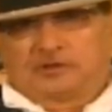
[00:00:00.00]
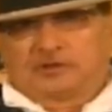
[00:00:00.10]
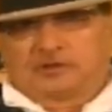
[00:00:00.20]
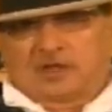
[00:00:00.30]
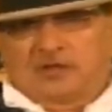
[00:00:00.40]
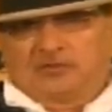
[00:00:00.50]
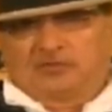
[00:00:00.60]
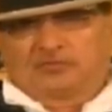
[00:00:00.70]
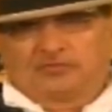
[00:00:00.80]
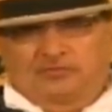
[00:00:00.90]
対
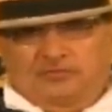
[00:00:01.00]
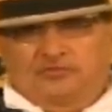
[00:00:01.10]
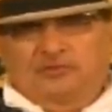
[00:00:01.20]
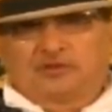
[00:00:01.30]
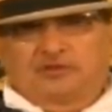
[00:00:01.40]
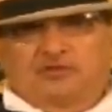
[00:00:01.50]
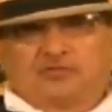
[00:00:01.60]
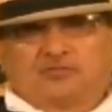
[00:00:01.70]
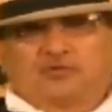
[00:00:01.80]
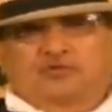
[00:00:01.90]
応する柔軟性
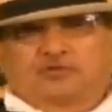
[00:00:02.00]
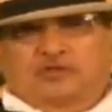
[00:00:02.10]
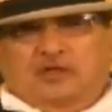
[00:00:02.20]
を持った